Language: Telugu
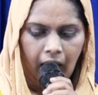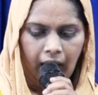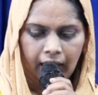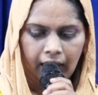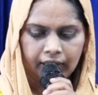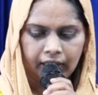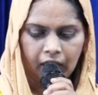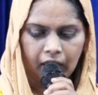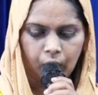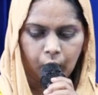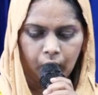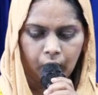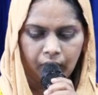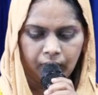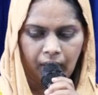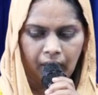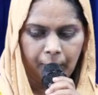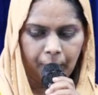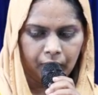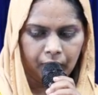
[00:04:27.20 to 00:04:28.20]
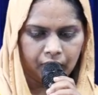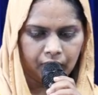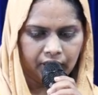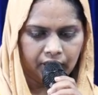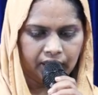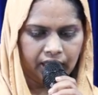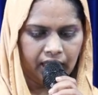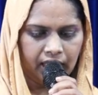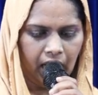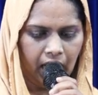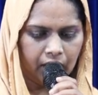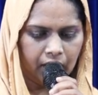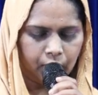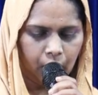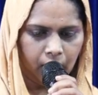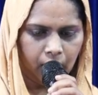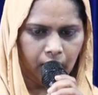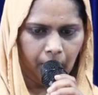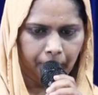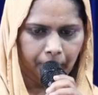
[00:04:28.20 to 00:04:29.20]
అయితే కుడివైపు ఉన్నటువంటి ఆ
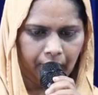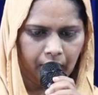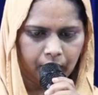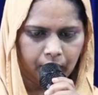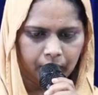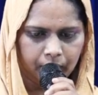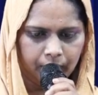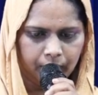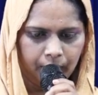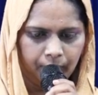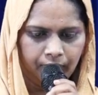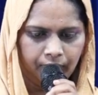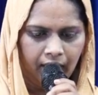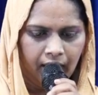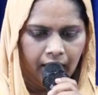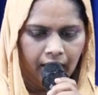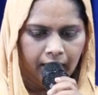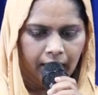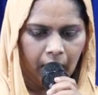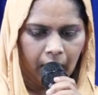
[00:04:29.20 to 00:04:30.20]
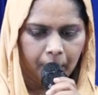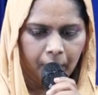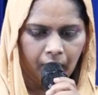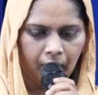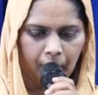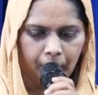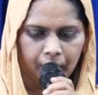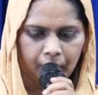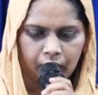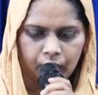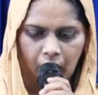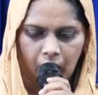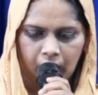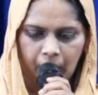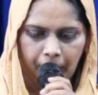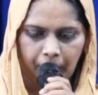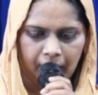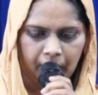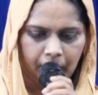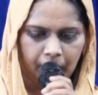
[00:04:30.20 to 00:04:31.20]
దొంగ పేరును వైపు ఉన్న దొంగ
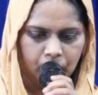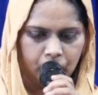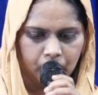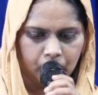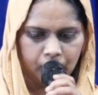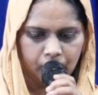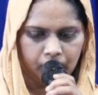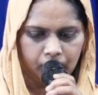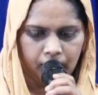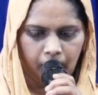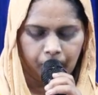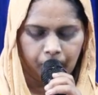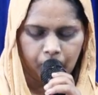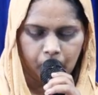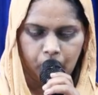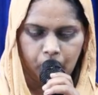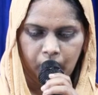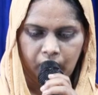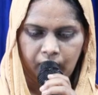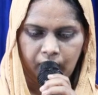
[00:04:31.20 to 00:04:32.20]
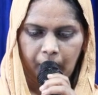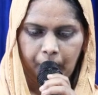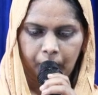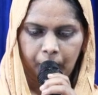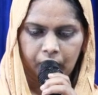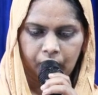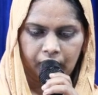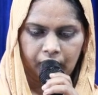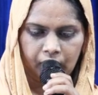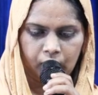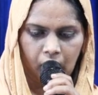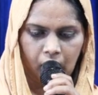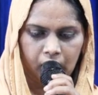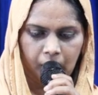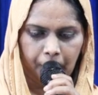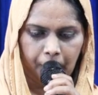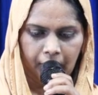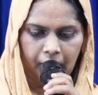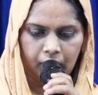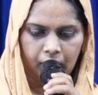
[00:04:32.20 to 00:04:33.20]
పేరు మనం చూసుకుందాం కుడివైపు ఉన్నటువంటి దొంగ
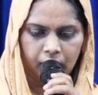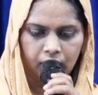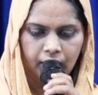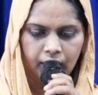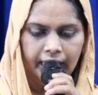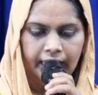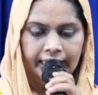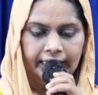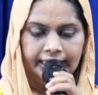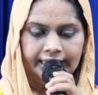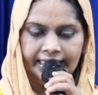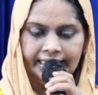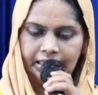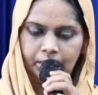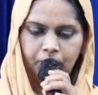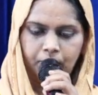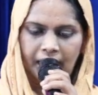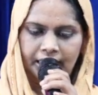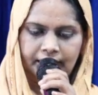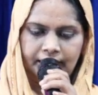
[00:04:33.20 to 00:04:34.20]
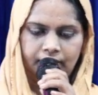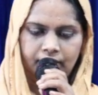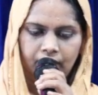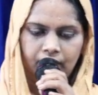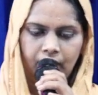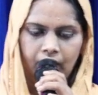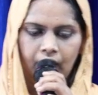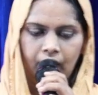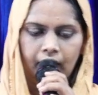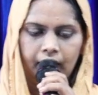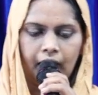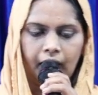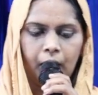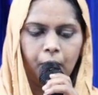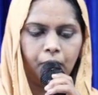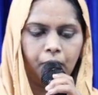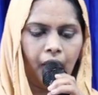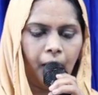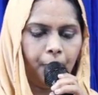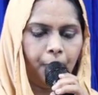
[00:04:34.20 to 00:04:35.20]
పేరు డిస్మాస్
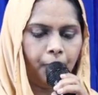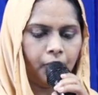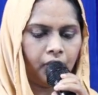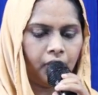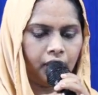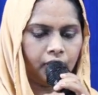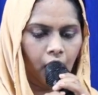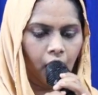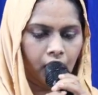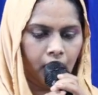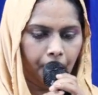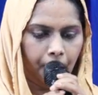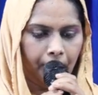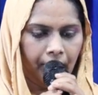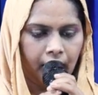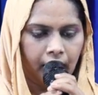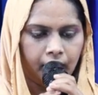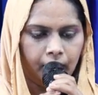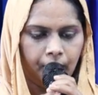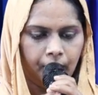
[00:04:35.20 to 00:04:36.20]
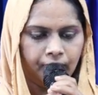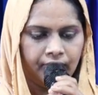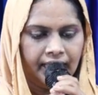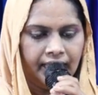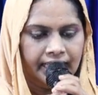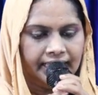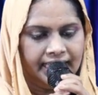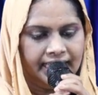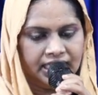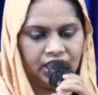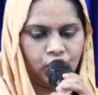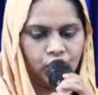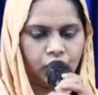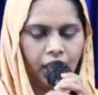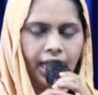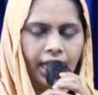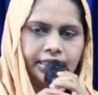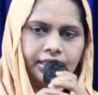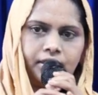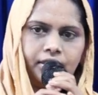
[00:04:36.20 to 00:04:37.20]
ఎడమవైపు ఉన్న దొంగ పేరు
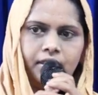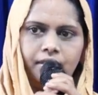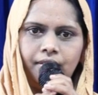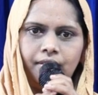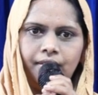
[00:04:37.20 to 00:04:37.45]
గెస్టాస్